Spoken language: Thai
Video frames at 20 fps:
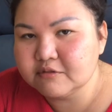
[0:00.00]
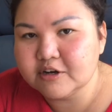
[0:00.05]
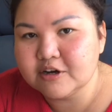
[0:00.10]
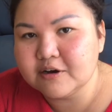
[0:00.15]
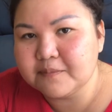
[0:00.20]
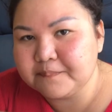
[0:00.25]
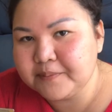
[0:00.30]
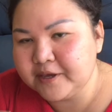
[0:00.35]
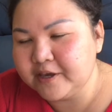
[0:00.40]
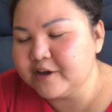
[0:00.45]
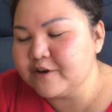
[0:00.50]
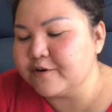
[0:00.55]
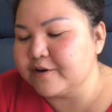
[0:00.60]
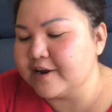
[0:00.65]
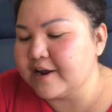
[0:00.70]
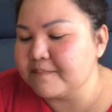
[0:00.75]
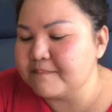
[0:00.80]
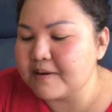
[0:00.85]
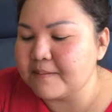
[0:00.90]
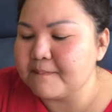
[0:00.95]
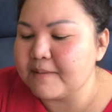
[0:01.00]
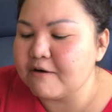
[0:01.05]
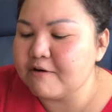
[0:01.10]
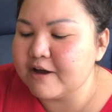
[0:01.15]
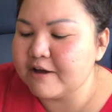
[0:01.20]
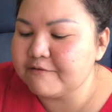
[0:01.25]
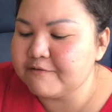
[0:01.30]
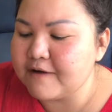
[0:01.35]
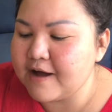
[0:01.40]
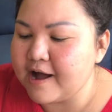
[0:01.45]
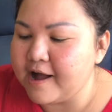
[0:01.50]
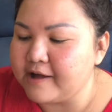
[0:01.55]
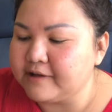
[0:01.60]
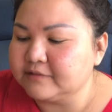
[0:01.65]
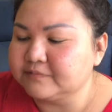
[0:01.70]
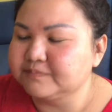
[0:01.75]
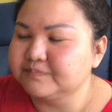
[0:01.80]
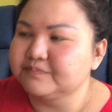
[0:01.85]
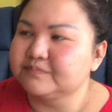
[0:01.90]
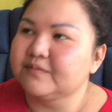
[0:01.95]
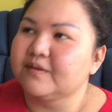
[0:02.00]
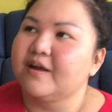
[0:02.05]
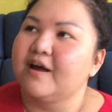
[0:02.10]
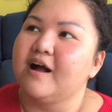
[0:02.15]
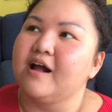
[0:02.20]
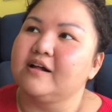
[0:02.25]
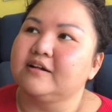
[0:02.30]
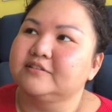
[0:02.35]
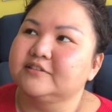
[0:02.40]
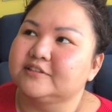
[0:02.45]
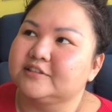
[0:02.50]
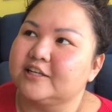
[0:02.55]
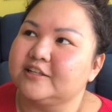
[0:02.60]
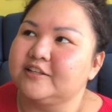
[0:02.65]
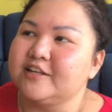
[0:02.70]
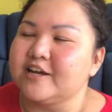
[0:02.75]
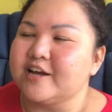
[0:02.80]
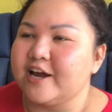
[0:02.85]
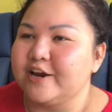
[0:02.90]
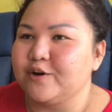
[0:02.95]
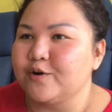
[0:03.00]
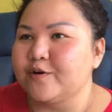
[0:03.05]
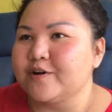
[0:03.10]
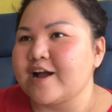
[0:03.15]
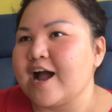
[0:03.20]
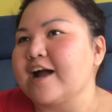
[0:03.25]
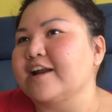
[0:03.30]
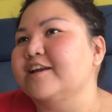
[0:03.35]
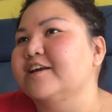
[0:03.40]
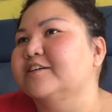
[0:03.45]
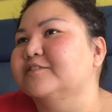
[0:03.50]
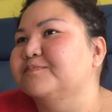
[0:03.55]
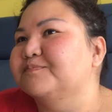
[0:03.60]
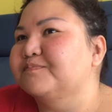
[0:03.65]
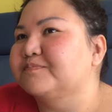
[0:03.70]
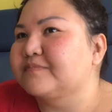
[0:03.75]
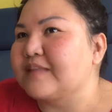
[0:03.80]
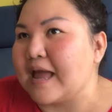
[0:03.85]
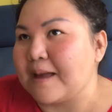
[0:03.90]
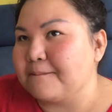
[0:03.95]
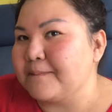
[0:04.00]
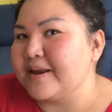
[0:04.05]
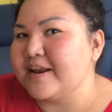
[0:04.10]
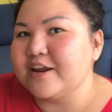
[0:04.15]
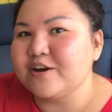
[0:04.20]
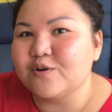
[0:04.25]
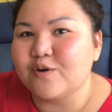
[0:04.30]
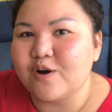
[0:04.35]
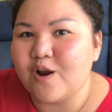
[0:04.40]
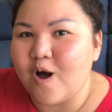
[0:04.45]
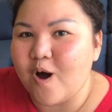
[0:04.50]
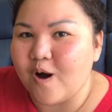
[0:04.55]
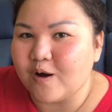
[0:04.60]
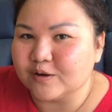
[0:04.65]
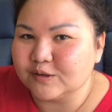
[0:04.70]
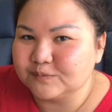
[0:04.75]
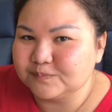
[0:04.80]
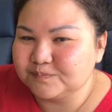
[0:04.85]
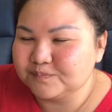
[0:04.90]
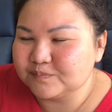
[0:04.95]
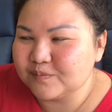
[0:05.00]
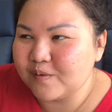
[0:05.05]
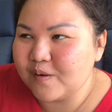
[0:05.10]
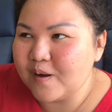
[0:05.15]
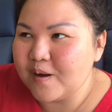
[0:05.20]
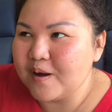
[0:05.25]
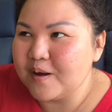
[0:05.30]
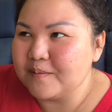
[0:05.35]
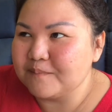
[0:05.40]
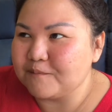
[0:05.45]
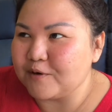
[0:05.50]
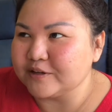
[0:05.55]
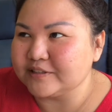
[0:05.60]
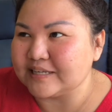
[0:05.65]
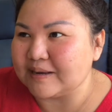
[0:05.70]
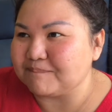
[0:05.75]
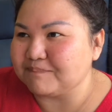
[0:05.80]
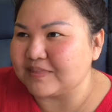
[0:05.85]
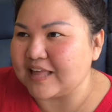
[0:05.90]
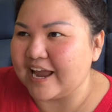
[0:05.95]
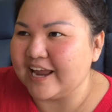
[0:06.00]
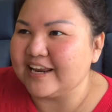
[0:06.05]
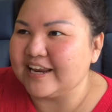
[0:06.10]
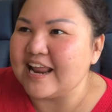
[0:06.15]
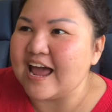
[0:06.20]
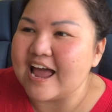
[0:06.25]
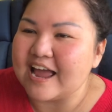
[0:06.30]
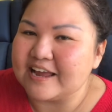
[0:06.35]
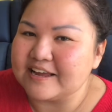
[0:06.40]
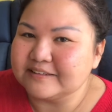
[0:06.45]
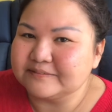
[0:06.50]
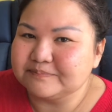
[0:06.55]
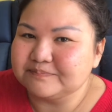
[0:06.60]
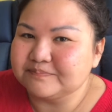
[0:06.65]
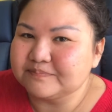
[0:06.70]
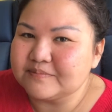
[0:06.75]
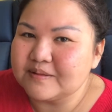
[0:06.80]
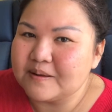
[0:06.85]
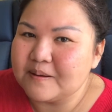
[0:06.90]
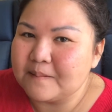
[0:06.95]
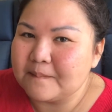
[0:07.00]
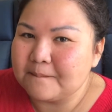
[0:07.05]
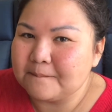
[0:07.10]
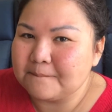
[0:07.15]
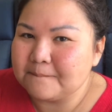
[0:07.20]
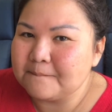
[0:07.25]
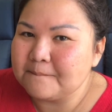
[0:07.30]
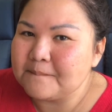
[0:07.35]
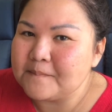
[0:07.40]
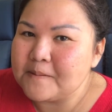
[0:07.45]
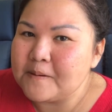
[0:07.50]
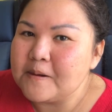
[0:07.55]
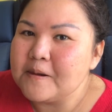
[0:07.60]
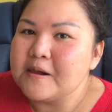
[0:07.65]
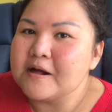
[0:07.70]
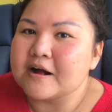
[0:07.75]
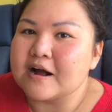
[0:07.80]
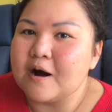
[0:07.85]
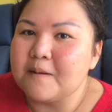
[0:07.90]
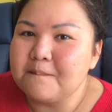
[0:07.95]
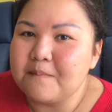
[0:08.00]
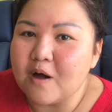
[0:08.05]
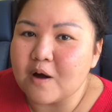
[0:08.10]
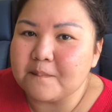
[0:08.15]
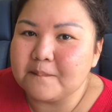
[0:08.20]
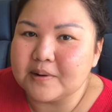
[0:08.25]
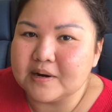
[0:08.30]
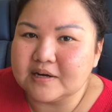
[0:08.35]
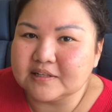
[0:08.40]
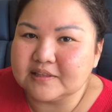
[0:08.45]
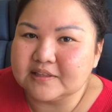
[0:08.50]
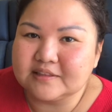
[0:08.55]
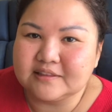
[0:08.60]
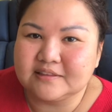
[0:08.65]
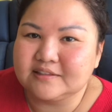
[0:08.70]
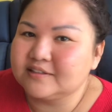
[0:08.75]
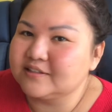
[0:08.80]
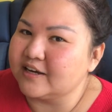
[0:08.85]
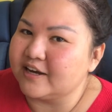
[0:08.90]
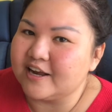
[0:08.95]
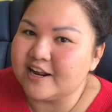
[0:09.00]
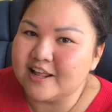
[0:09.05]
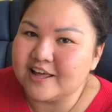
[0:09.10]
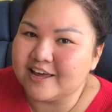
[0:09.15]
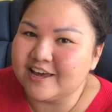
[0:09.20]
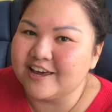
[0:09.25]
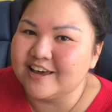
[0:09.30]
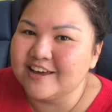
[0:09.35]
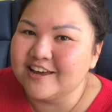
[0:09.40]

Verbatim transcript: เออพีกกว่านั้นมาเมาให้ฟัง เจสซี่เคยโดนครั้งหนึ่งแต่ไม่ได้โดนหลอก พอจับไตได้เขาบล็อกเบอร์เฉยเลย